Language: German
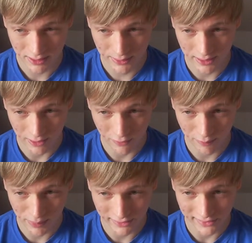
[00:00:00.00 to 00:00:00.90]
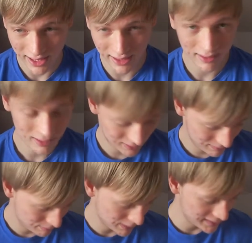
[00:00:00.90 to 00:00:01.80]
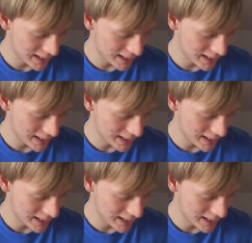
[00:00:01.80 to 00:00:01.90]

und auf Platz 1 Platz